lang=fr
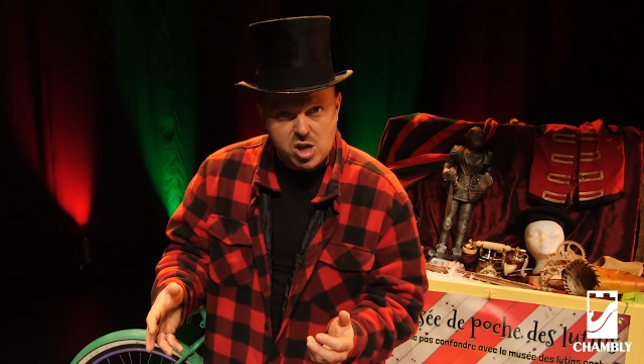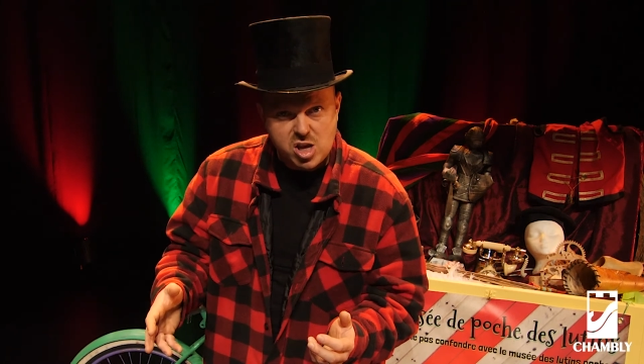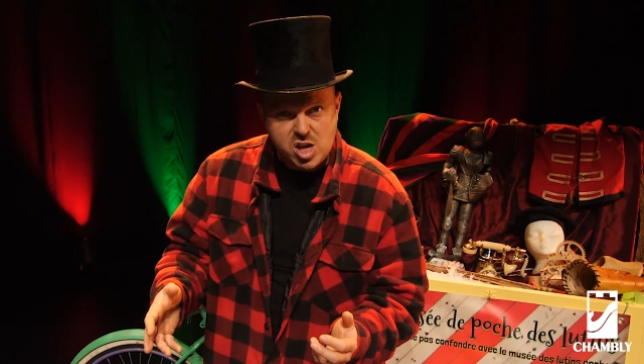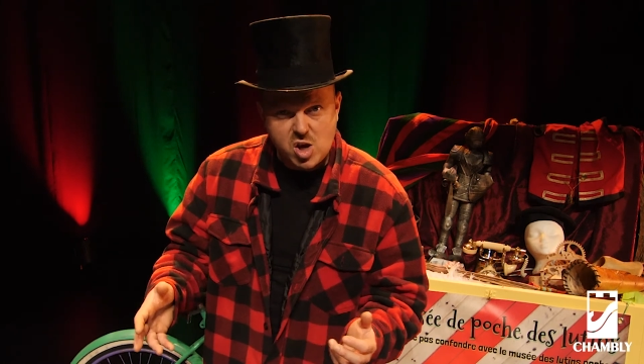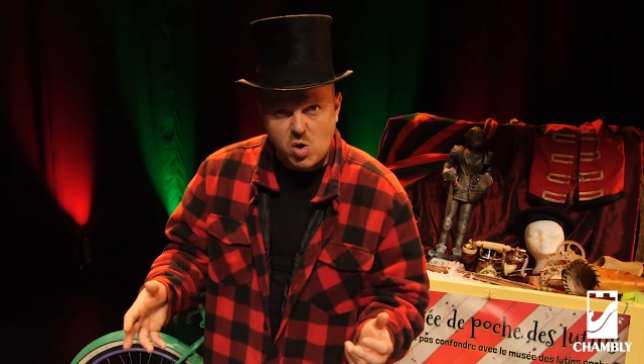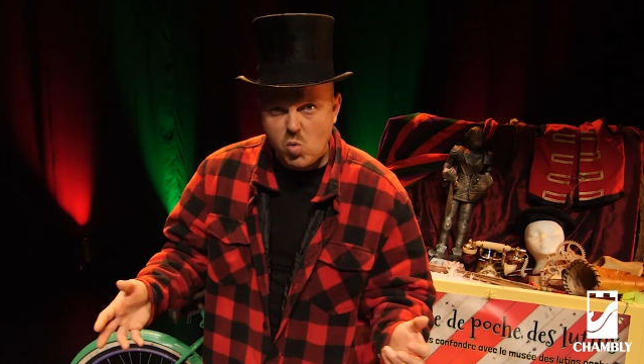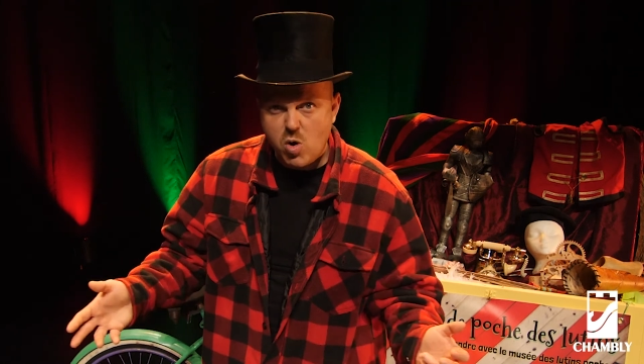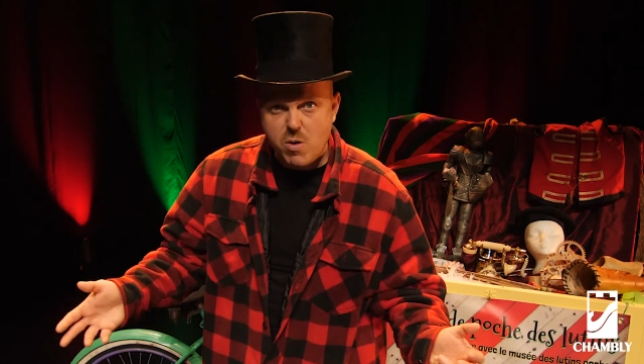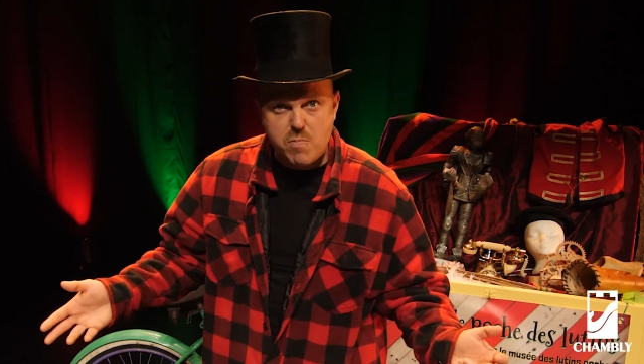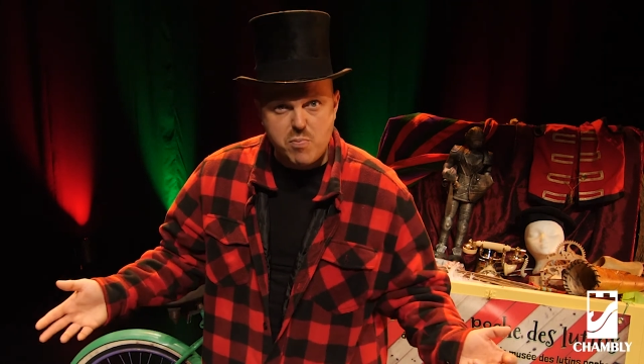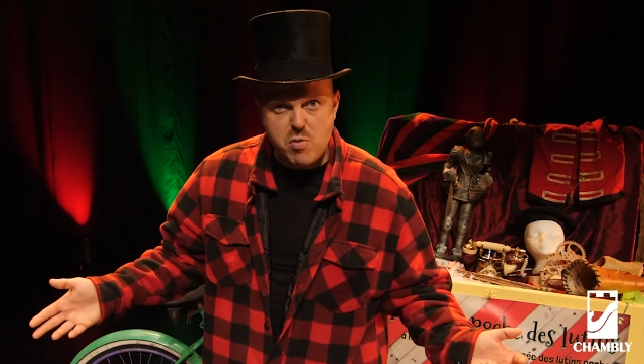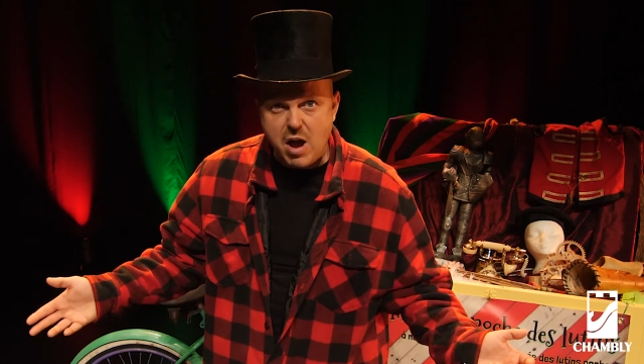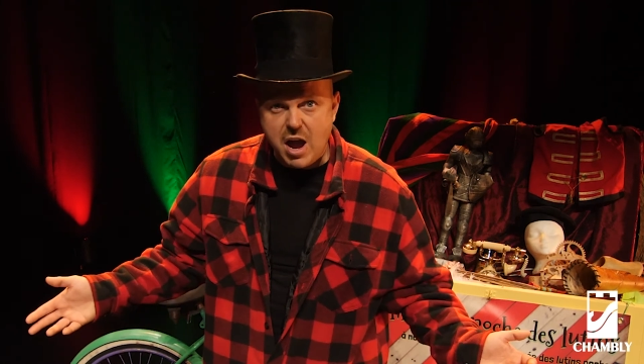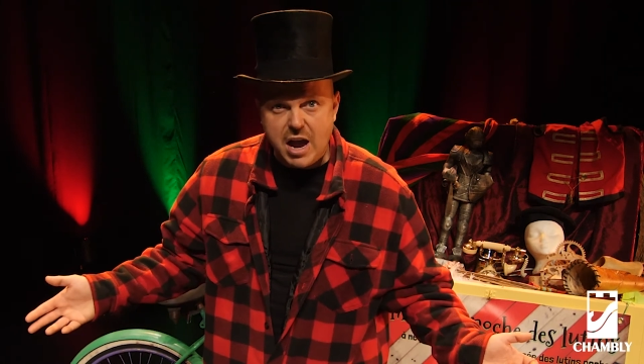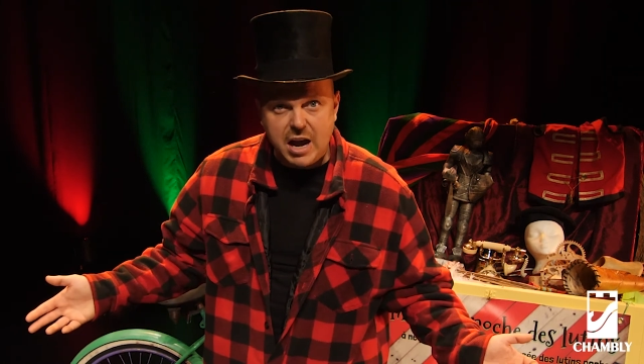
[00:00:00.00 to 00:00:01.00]
ils croient
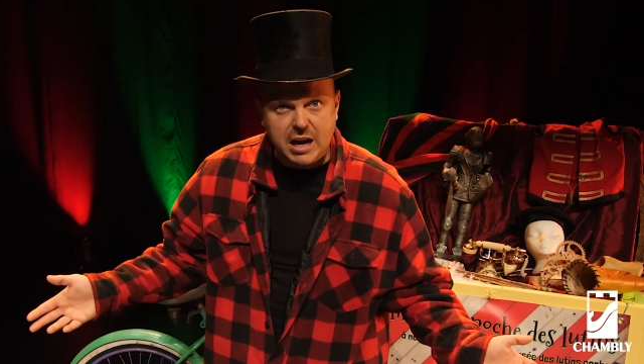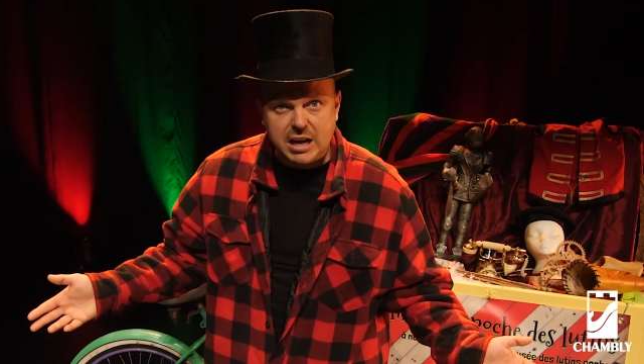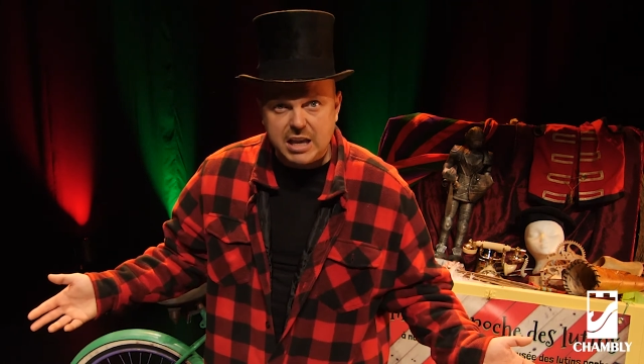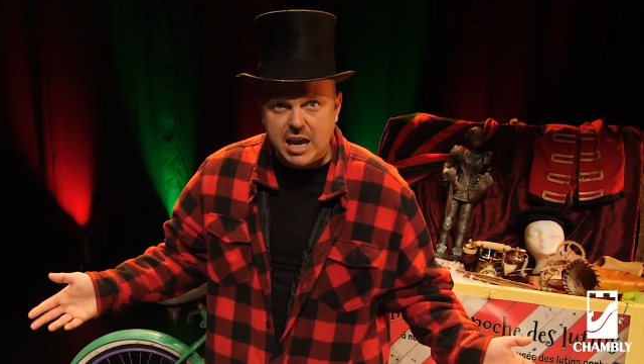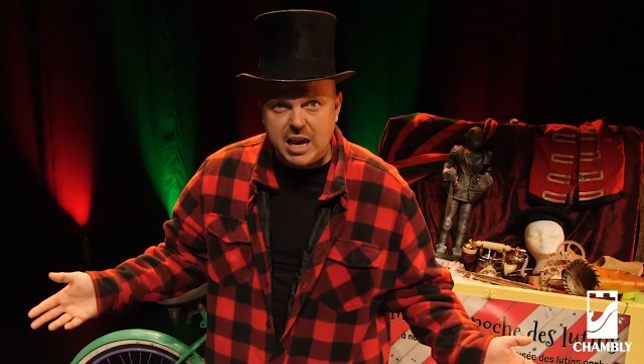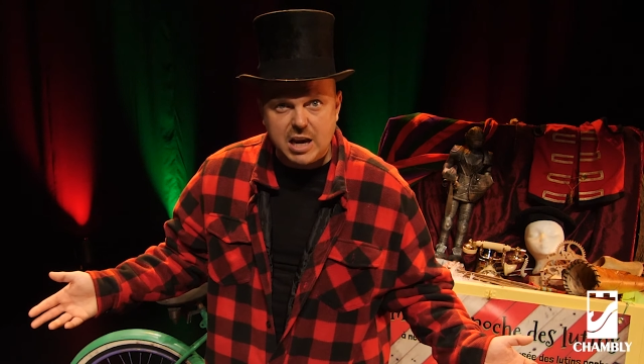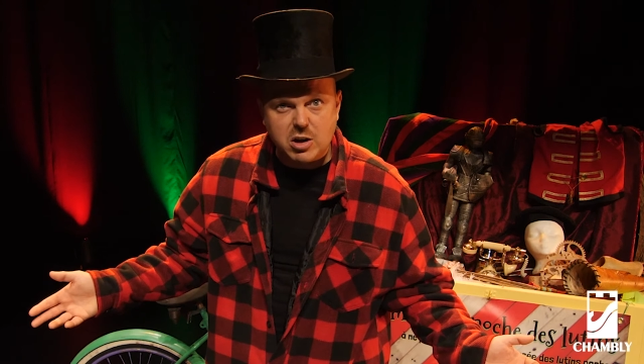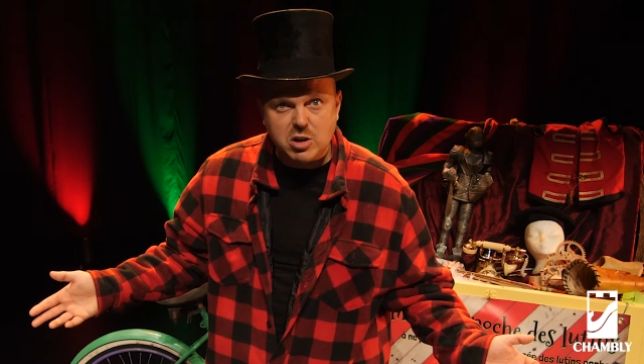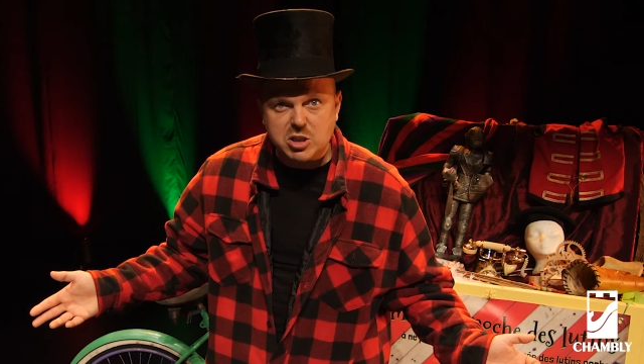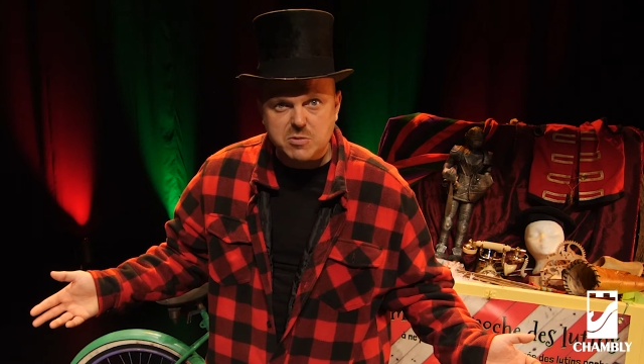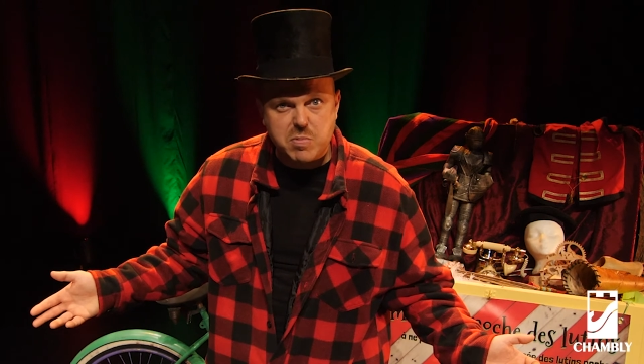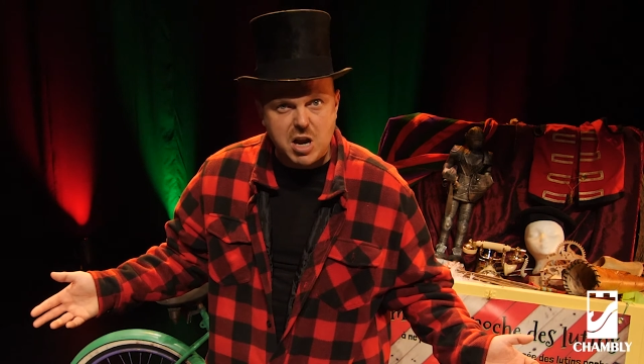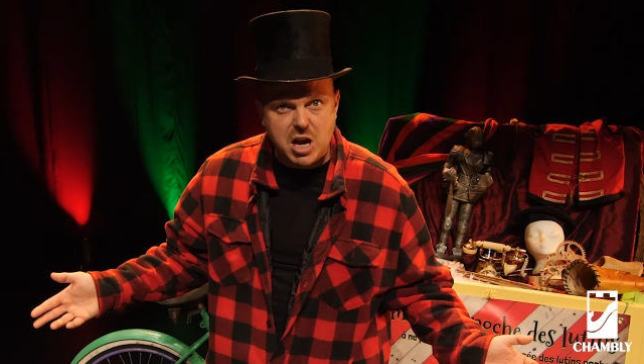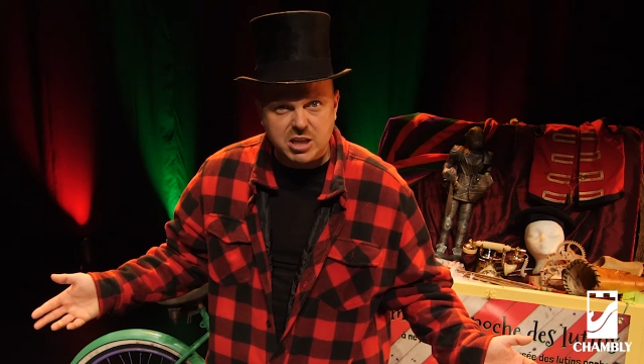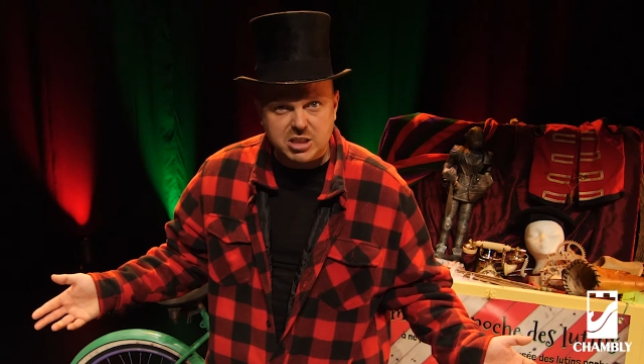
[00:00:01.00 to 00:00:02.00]
plus à rien de
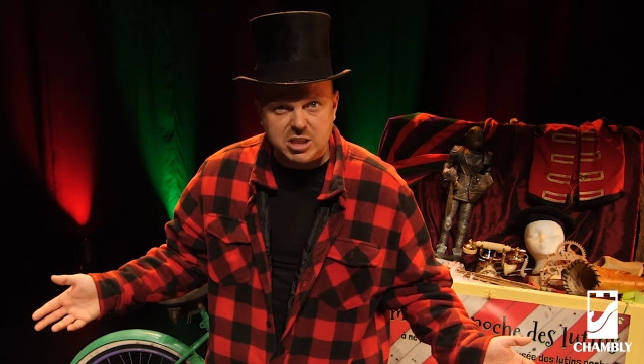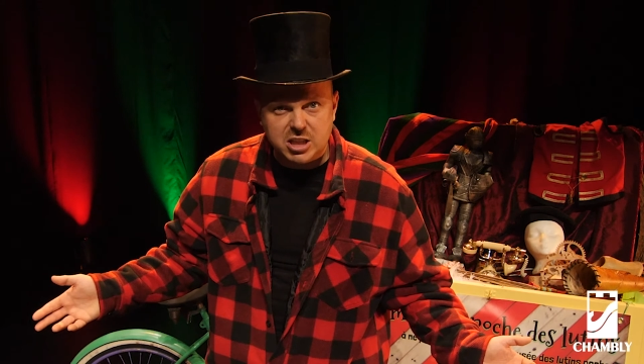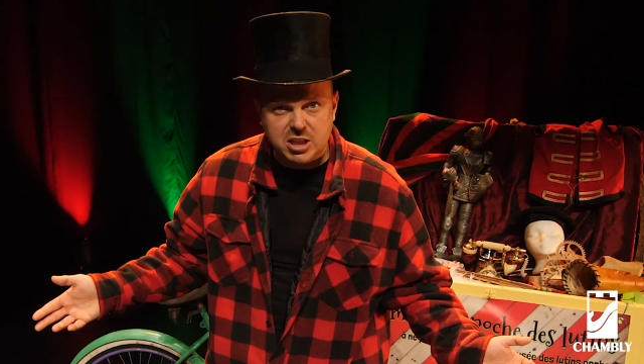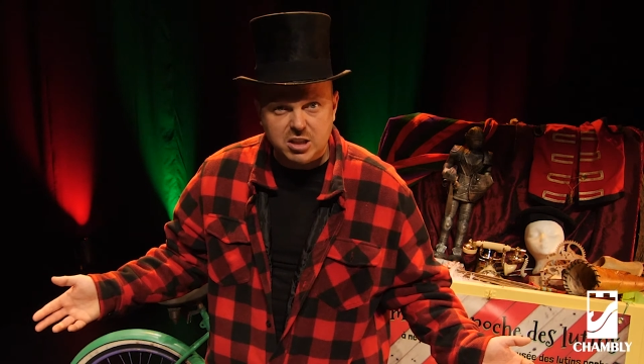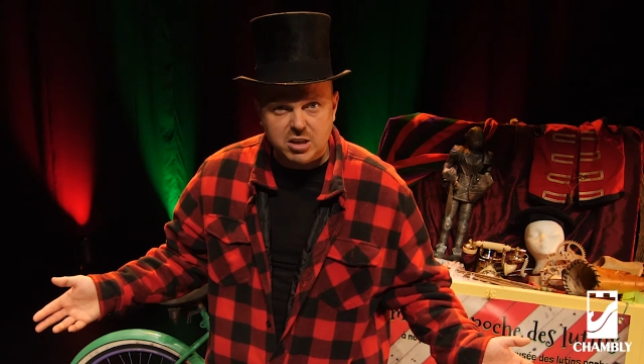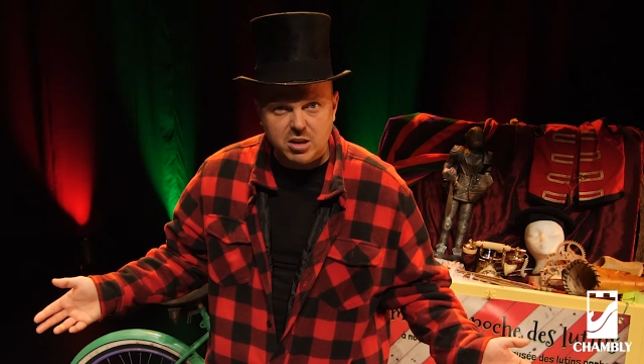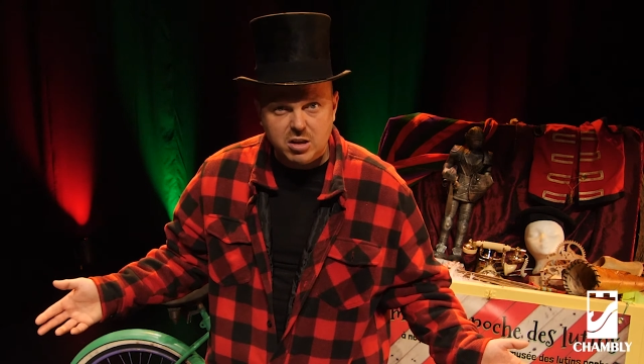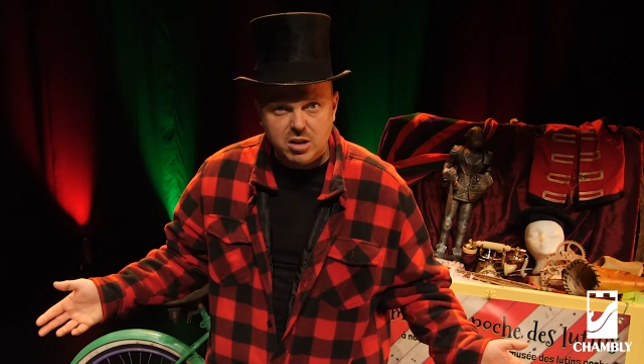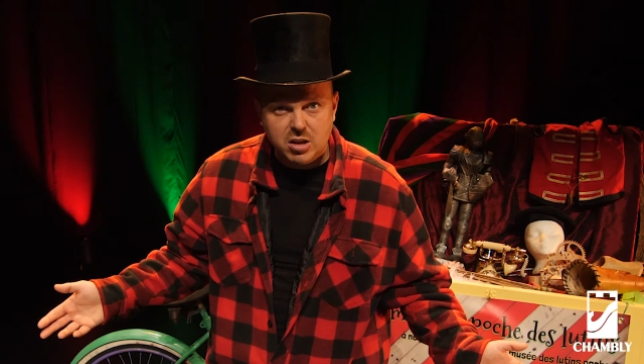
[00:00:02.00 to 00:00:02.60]
splendide.